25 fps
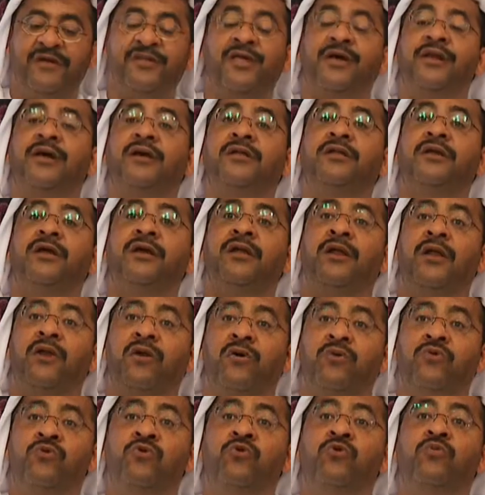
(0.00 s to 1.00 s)
تركت إلى
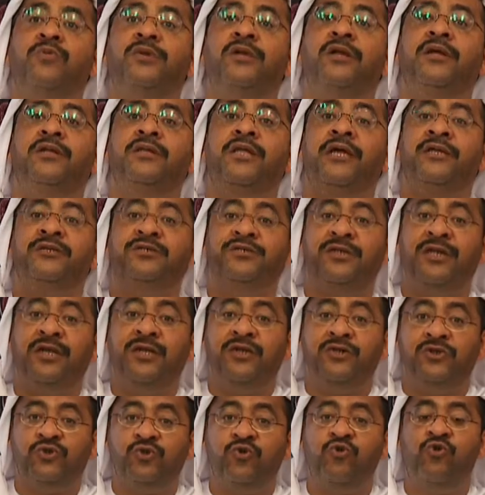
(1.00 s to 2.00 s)
الغيوم
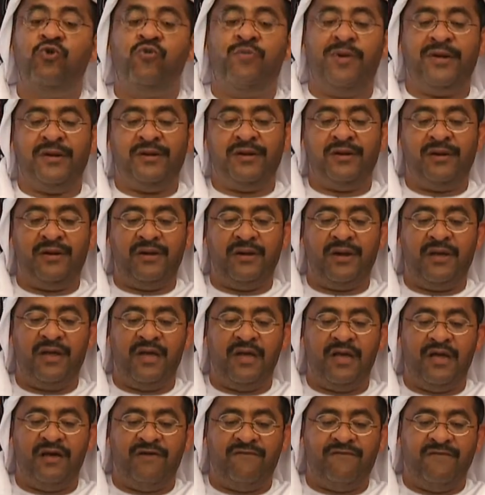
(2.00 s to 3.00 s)
لتنجلي شهبا
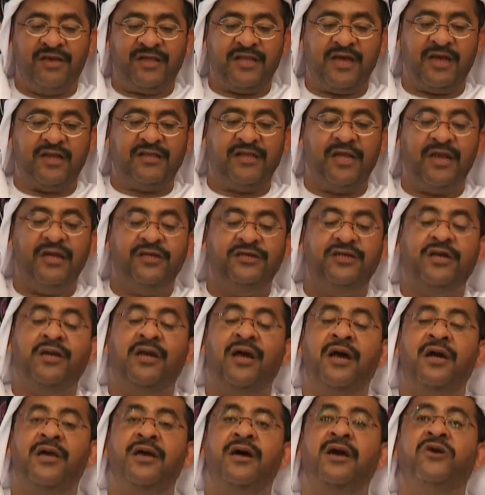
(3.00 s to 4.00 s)
فتختلج
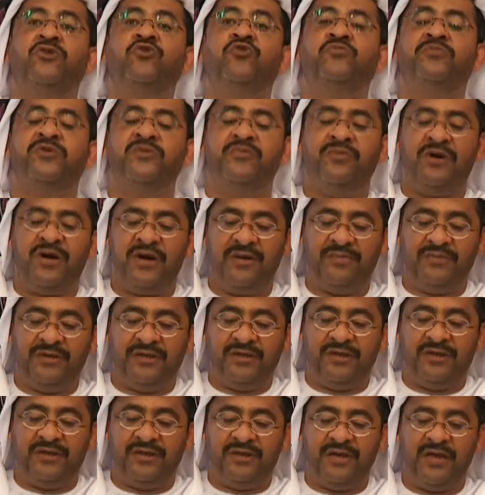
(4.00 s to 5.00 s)
الحياة
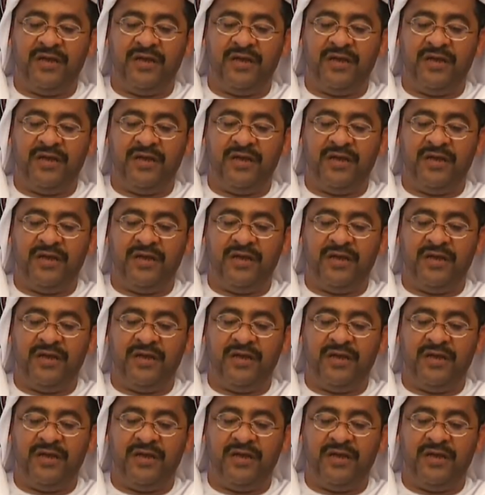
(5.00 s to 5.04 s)
ببابي